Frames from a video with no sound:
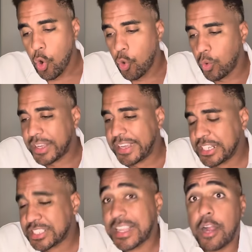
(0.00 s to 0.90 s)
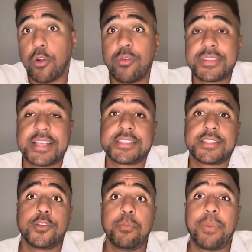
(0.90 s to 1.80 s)
O que está
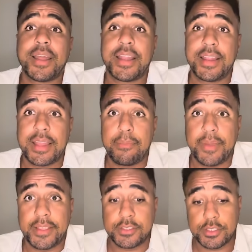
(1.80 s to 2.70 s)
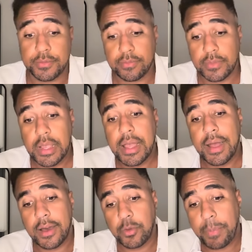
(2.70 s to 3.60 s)
acontecendo paralelamente?
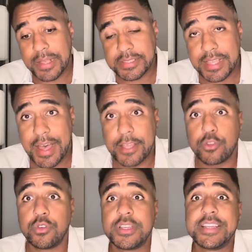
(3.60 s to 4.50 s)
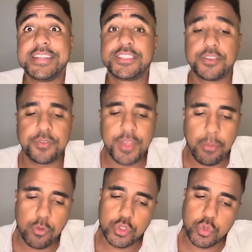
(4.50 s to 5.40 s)
Ano passado,
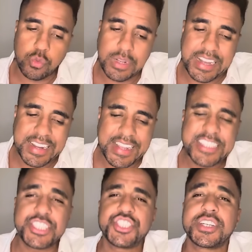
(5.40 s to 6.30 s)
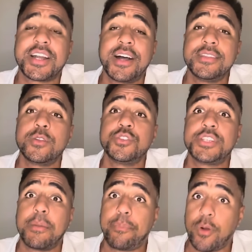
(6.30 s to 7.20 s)
tivemos um grande escândalo
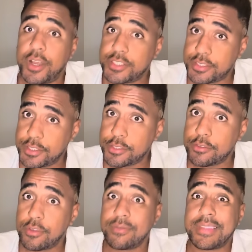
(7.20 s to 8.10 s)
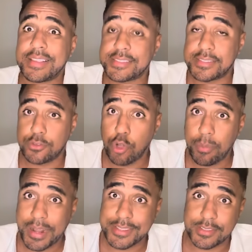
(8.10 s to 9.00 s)
de apostas na, no
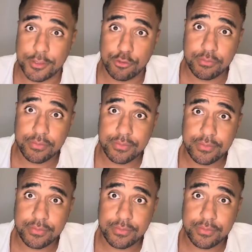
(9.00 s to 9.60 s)
Brasil,